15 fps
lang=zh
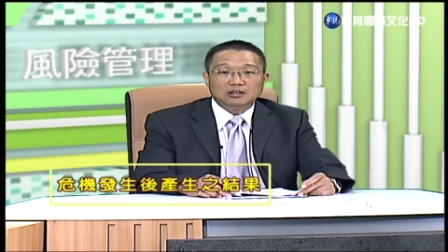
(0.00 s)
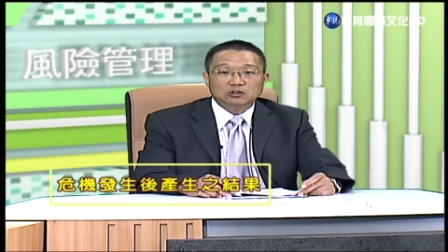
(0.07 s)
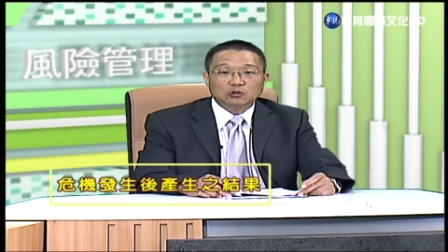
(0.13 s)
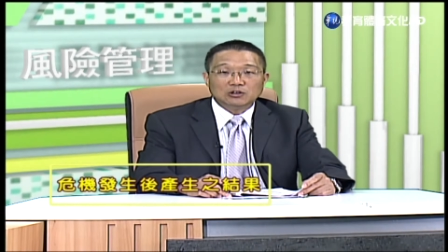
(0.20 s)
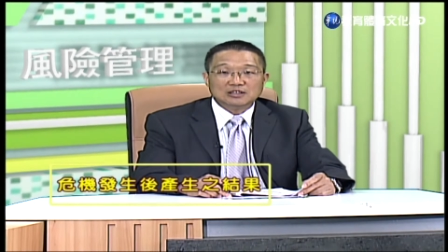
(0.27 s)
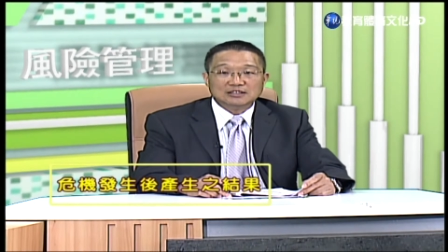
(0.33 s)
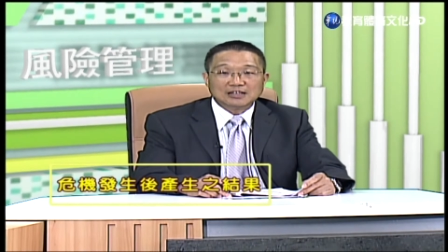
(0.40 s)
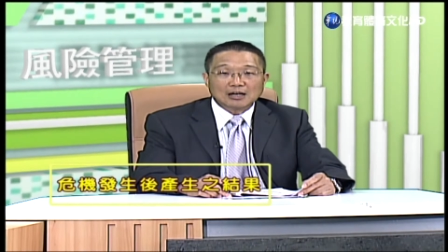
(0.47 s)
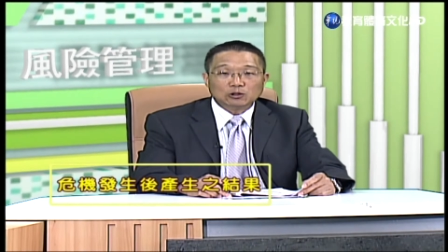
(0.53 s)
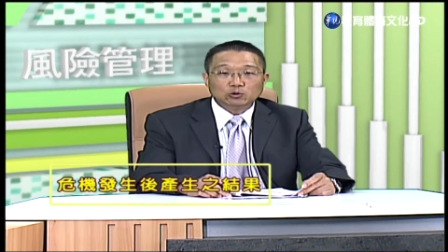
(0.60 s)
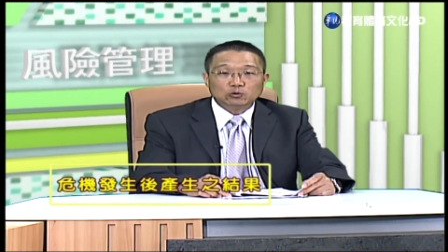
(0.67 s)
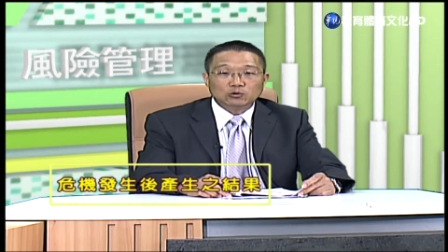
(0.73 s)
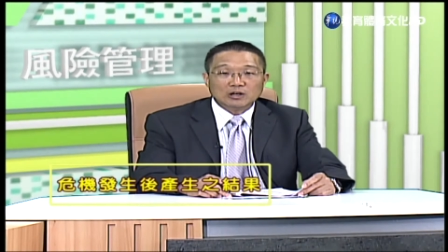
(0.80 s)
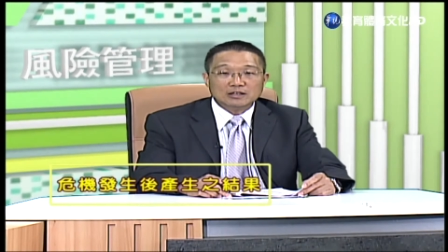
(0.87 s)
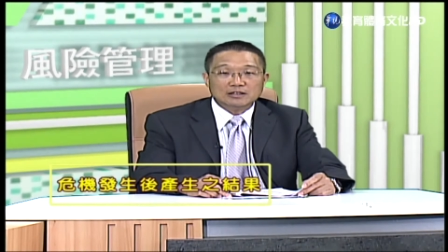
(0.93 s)
所以上
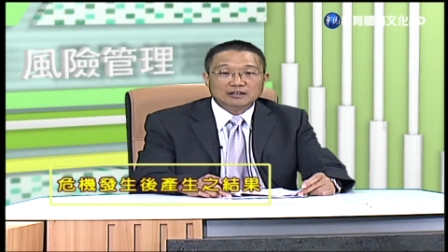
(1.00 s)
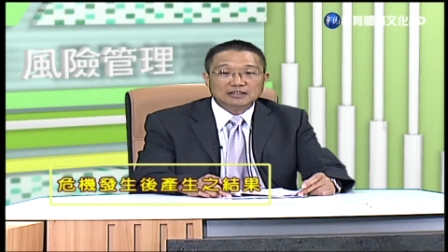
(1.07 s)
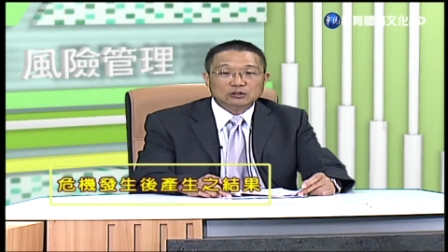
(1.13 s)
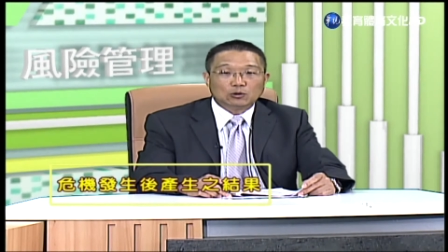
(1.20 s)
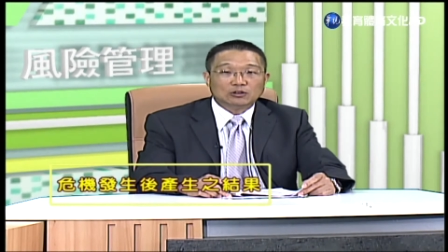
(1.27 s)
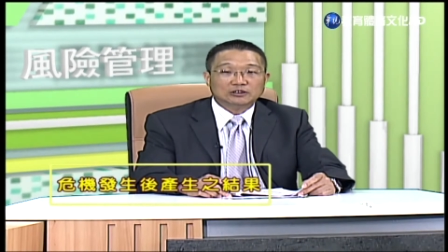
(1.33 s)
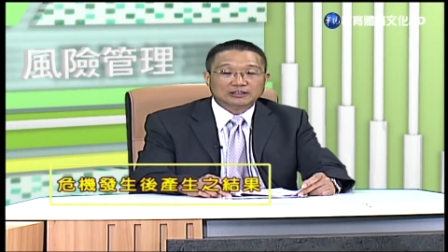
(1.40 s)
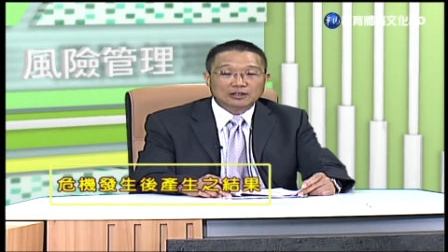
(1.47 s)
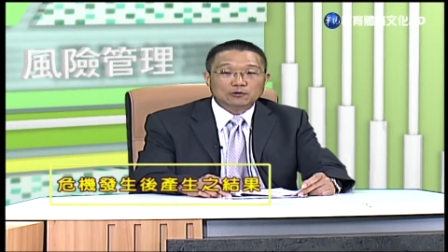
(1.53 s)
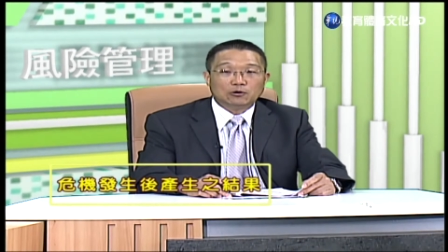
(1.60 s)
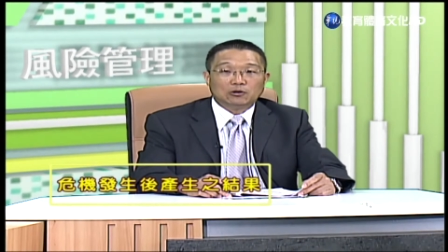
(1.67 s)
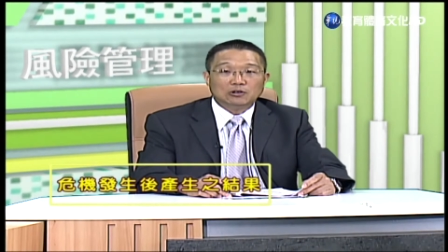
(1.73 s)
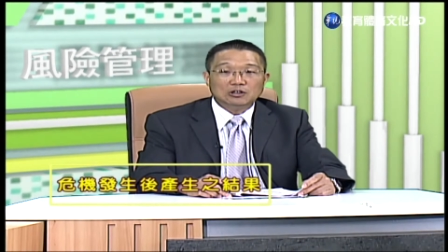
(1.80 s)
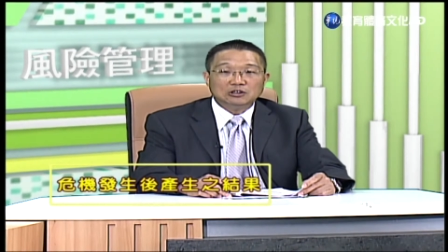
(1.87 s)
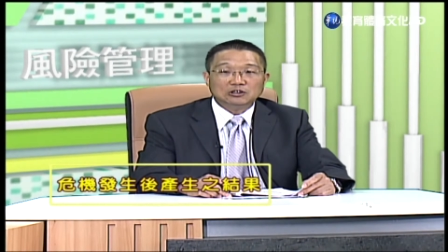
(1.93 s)
述任何一种结
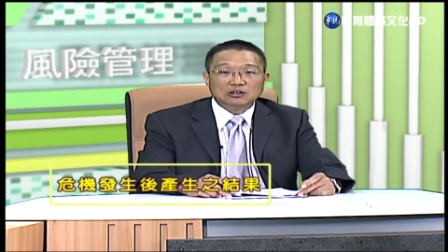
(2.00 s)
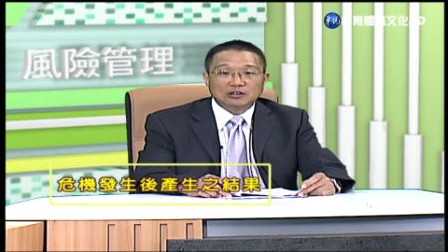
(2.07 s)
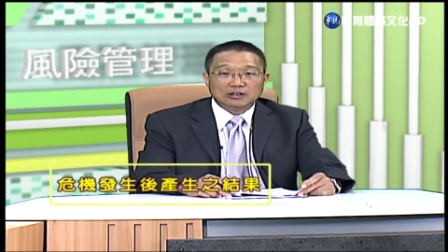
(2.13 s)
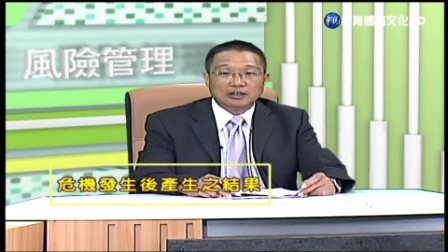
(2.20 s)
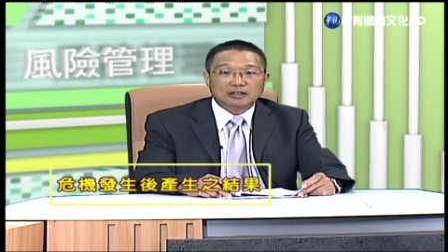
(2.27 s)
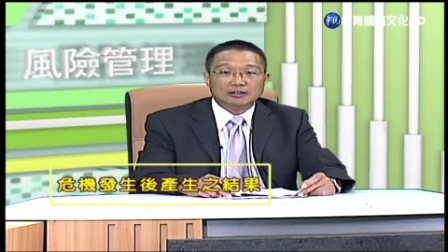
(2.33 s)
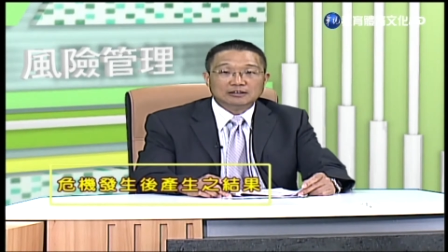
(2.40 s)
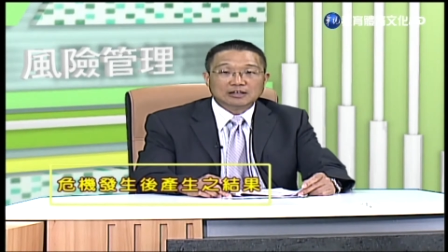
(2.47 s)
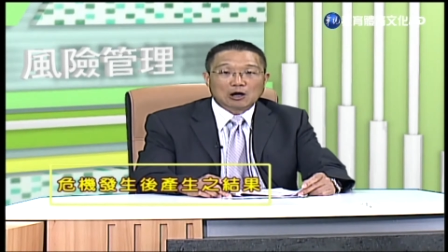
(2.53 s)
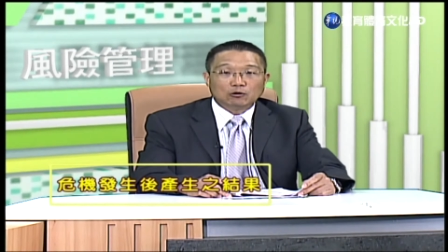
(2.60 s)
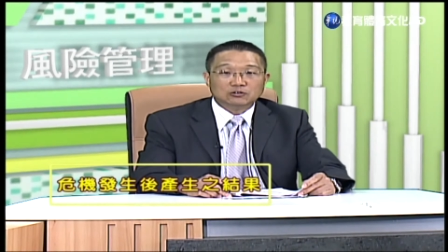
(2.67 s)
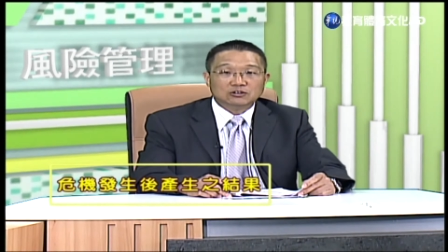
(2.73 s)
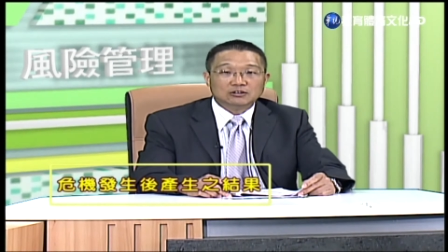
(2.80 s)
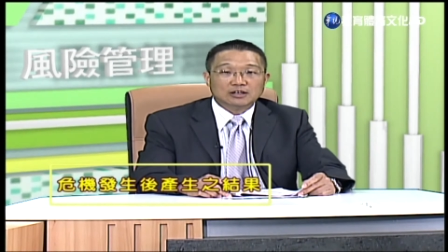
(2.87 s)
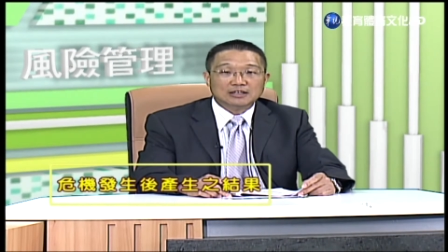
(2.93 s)
果都可能
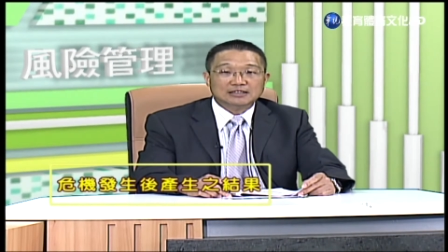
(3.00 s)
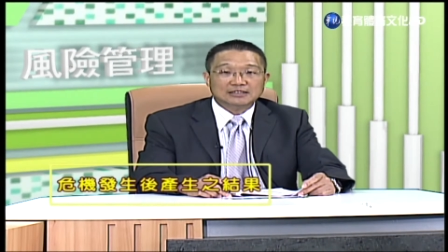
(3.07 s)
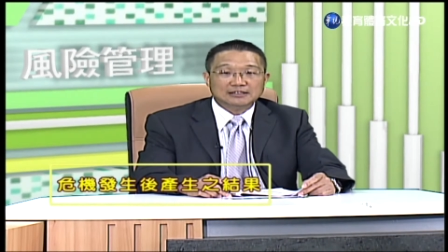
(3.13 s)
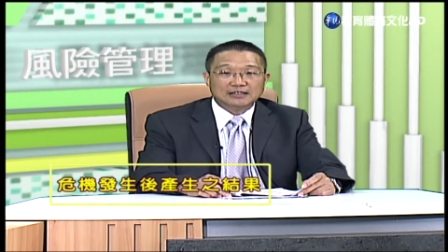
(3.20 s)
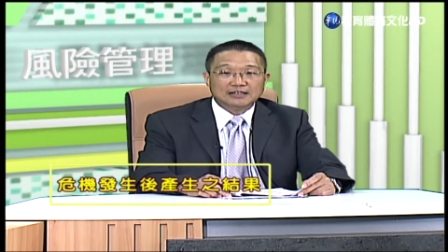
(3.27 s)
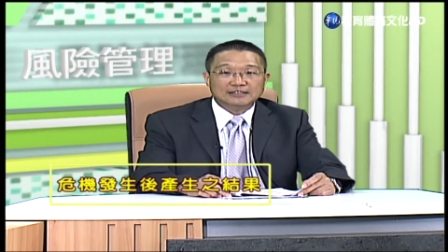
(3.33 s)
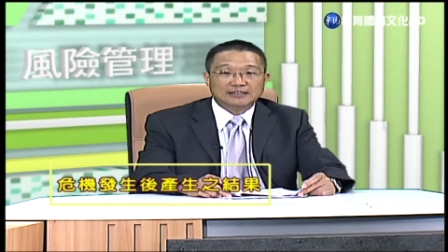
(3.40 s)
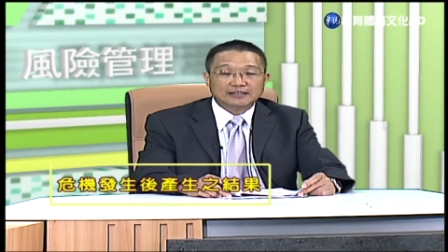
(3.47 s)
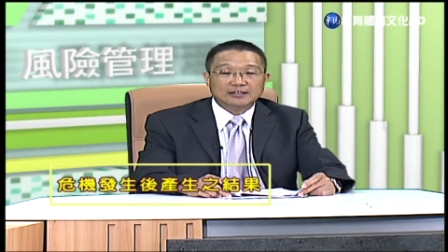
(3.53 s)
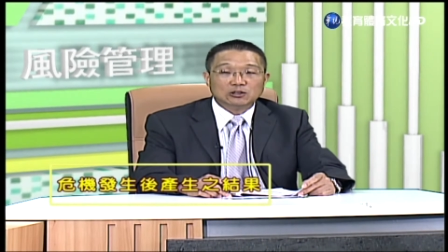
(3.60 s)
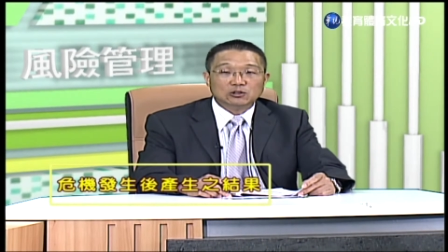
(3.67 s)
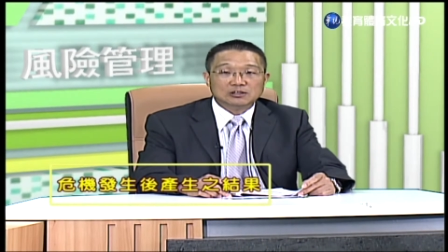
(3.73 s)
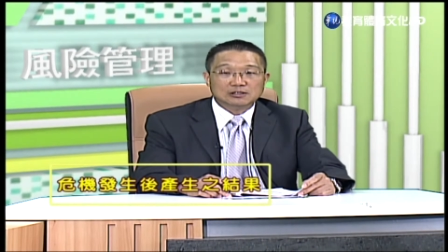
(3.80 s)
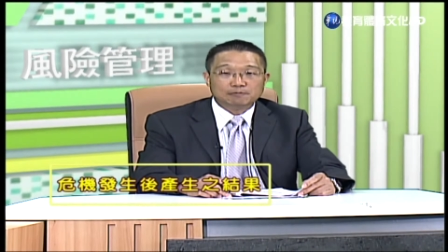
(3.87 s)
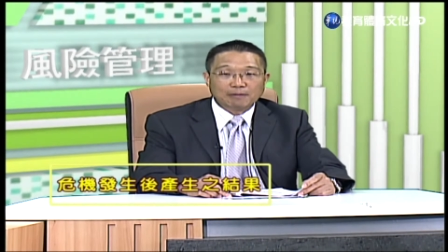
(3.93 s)
导致呢企业经
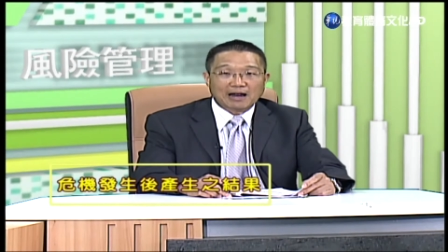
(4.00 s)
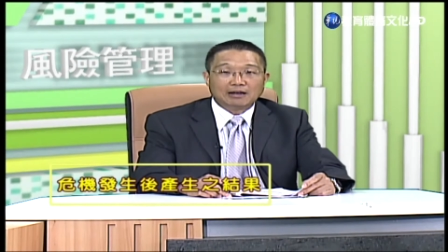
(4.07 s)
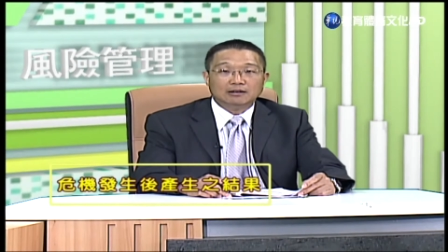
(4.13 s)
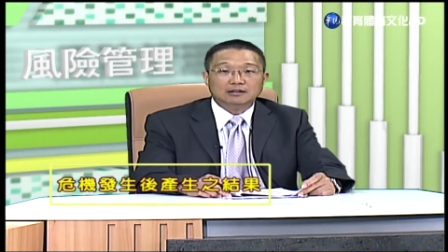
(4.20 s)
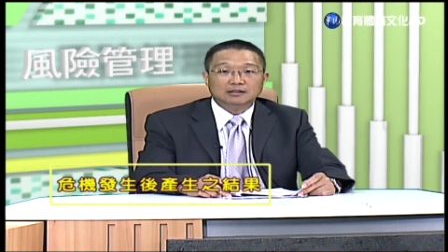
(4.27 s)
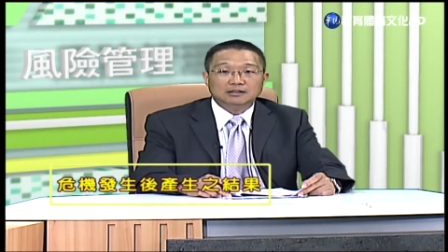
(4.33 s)
营失败。